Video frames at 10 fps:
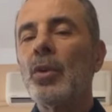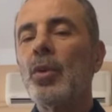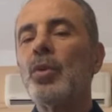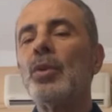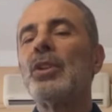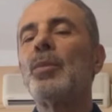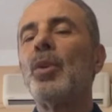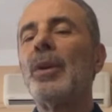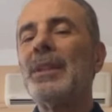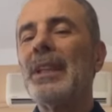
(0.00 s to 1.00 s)
Kurunic
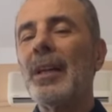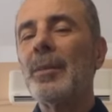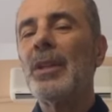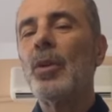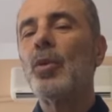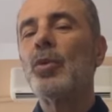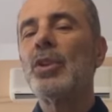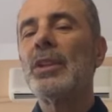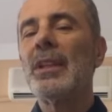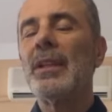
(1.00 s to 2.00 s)
böyle bir darbeli
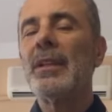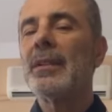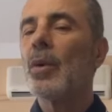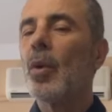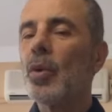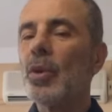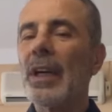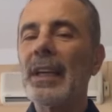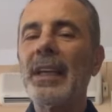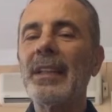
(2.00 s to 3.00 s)
oyuncu değil. Oyun
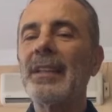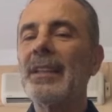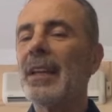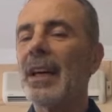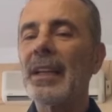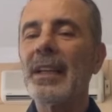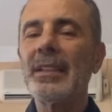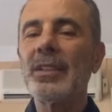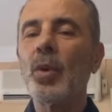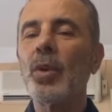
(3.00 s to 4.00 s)
hareketliliği, hareket
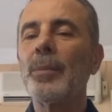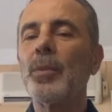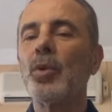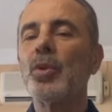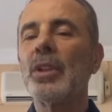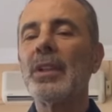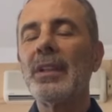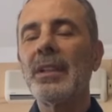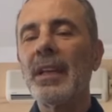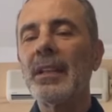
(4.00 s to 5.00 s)
hızı olan bir oyuncu değil.
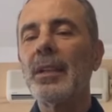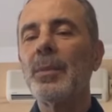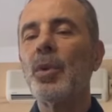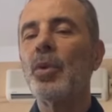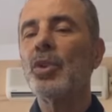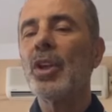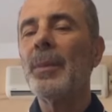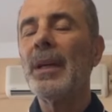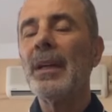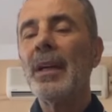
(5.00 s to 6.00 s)
Teknik bir oyuncu
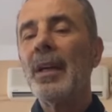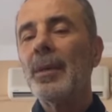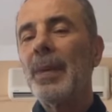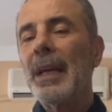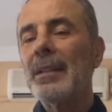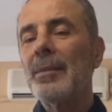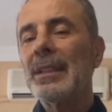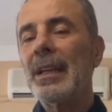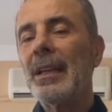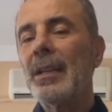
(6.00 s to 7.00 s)
ama ben
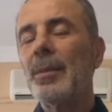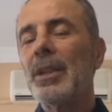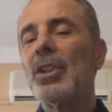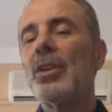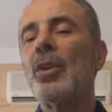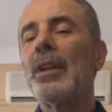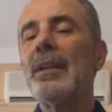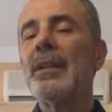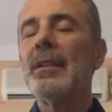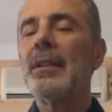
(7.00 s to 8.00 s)
mesela ilk maça
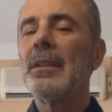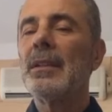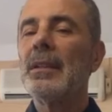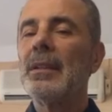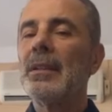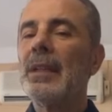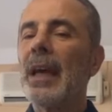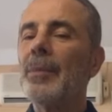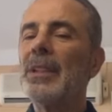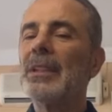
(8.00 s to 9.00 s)
göre e,
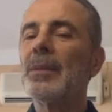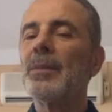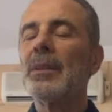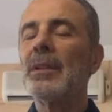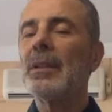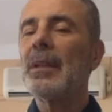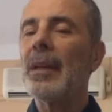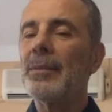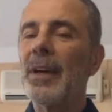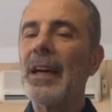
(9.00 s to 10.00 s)
hem is, e,
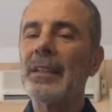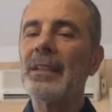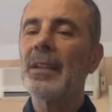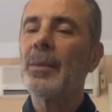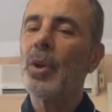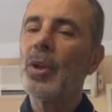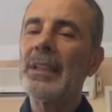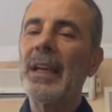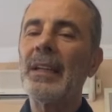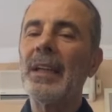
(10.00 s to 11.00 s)
yani Ferdi'yi tabii böyle
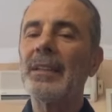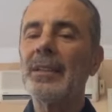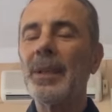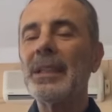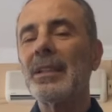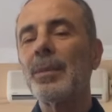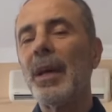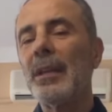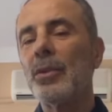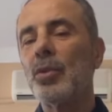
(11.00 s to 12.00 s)
değerlendirdi. Ben
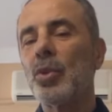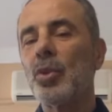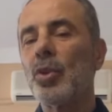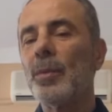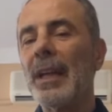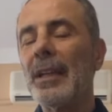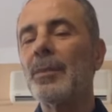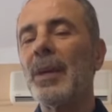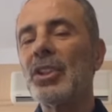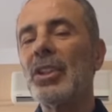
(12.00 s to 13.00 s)
İsmail de düşünüyordum. Yani
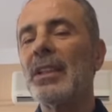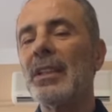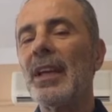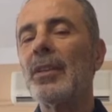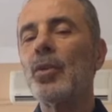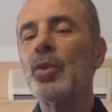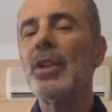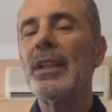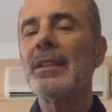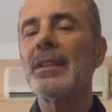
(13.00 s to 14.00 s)
ilk maçta iki tane oyuncu
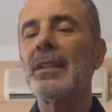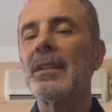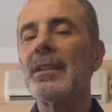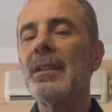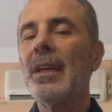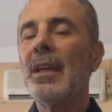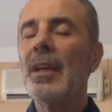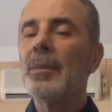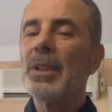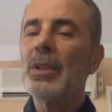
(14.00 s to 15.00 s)
net sırıttı.
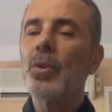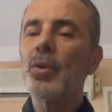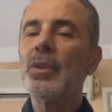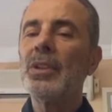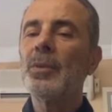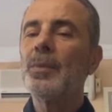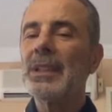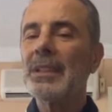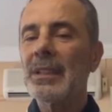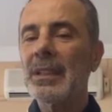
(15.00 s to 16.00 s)
Biri Kurunic,
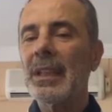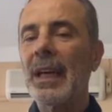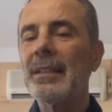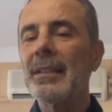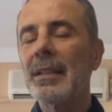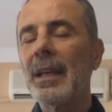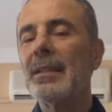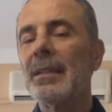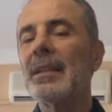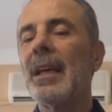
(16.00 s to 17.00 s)
biri Kent.
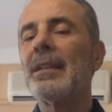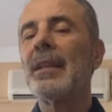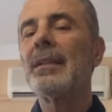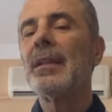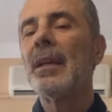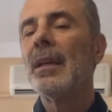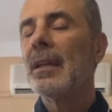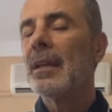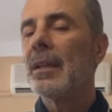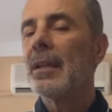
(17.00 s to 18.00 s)
Kent'i zaten
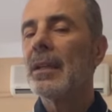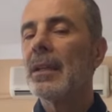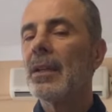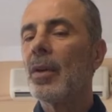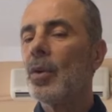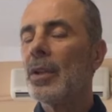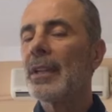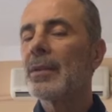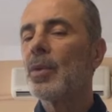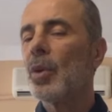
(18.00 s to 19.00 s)
e,
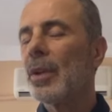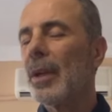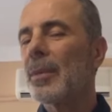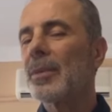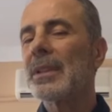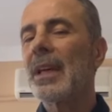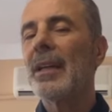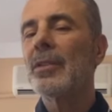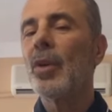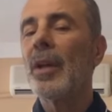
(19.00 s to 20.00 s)
oynatmıyor. Oynatmaması
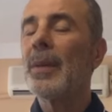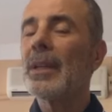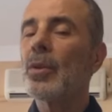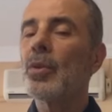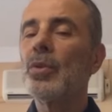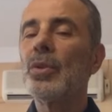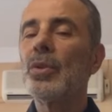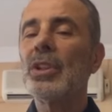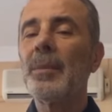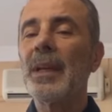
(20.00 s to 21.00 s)
gayet doğal. Ben
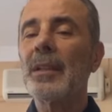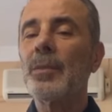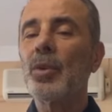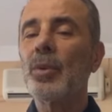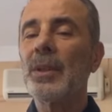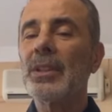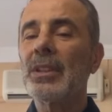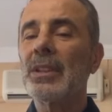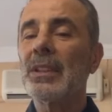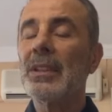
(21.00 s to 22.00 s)
Kurunic'i de beklemiyordum
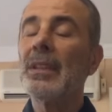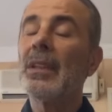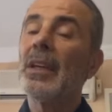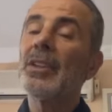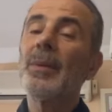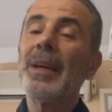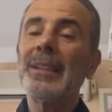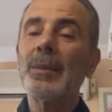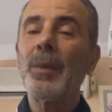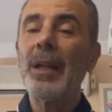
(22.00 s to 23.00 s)
açıkçası. Acaba
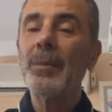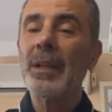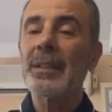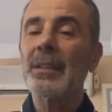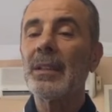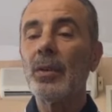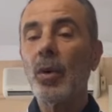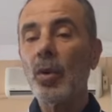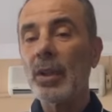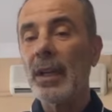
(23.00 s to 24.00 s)
İsmail mi hazır değil?
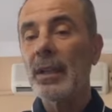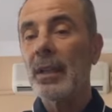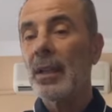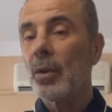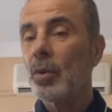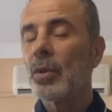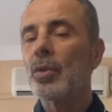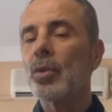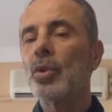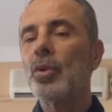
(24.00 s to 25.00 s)
O da onu
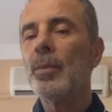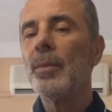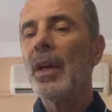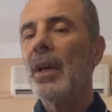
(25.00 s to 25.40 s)
da düşündüm.